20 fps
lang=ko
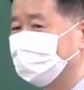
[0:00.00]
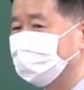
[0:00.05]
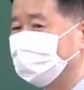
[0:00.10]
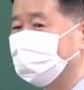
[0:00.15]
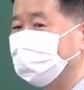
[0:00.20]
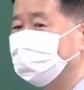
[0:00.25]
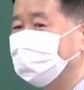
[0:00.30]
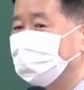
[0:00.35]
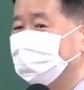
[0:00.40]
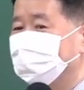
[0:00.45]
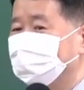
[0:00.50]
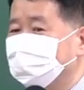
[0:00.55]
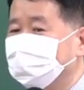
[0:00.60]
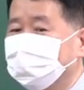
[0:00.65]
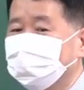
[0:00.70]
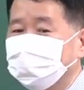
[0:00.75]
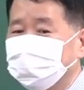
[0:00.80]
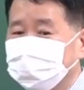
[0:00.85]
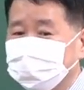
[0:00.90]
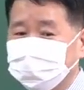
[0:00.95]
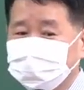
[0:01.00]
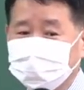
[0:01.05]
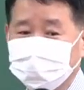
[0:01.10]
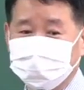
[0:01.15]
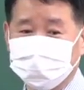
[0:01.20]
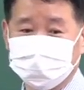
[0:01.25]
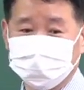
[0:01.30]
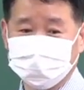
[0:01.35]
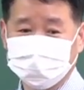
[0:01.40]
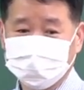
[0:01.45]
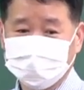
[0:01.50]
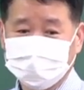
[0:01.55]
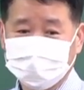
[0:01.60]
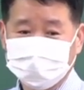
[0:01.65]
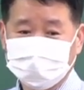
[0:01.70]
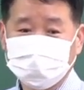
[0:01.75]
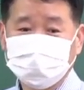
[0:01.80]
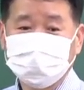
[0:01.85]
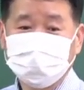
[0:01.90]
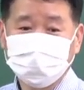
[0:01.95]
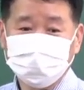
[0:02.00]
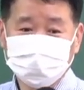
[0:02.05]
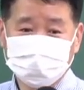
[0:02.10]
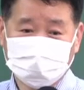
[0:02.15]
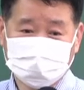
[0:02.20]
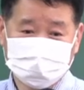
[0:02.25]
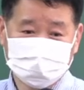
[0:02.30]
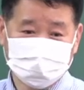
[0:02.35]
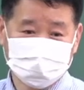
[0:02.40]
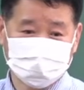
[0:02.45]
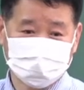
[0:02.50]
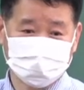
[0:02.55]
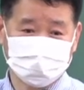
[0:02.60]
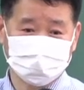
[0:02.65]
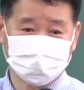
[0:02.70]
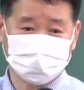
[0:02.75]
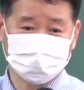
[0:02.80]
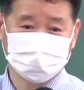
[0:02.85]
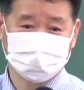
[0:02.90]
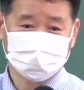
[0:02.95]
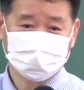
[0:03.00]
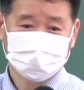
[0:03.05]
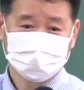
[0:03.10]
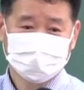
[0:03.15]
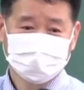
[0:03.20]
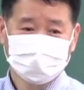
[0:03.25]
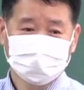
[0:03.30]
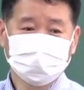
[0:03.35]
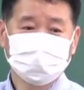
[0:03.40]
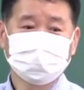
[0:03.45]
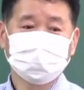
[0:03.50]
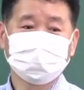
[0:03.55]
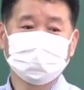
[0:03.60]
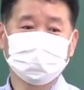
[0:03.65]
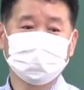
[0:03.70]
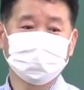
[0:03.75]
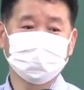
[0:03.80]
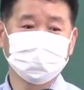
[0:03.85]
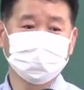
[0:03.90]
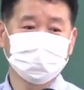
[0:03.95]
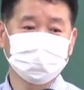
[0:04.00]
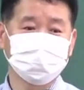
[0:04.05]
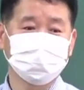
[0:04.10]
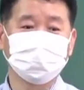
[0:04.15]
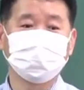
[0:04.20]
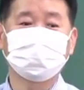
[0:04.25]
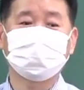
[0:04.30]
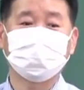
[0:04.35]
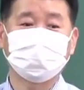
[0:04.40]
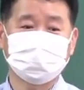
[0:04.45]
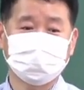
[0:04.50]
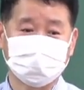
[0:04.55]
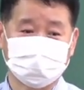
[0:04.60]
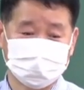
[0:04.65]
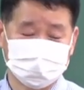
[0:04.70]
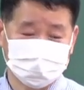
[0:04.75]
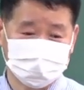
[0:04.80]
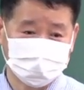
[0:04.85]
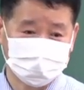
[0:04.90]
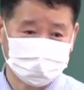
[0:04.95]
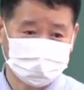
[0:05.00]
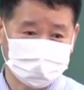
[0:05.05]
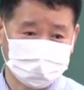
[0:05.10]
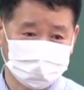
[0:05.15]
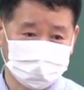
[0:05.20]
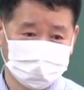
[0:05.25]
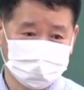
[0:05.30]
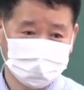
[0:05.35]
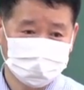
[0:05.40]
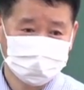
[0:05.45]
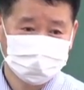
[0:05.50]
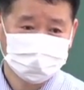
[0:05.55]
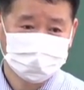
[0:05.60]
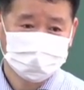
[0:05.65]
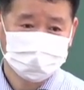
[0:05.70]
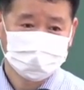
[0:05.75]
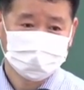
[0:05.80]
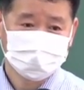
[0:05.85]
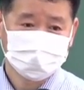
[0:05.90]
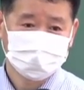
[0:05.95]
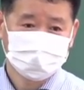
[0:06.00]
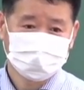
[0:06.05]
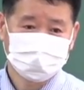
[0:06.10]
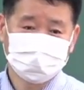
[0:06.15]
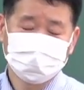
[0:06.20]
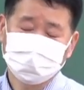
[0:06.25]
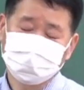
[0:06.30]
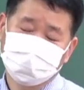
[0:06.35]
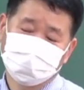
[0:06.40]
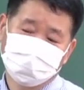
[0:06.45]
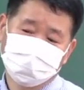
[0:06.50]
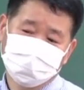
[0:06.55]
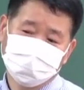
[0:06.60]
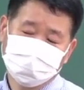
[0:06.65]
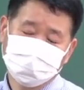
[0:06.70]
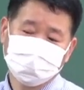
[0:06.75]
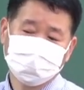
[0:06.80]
대답을 물어보면 대답을 하잖아요. 근데 그걸 뒤에서 뭐라 하지 않는다는 거. 그걸 정말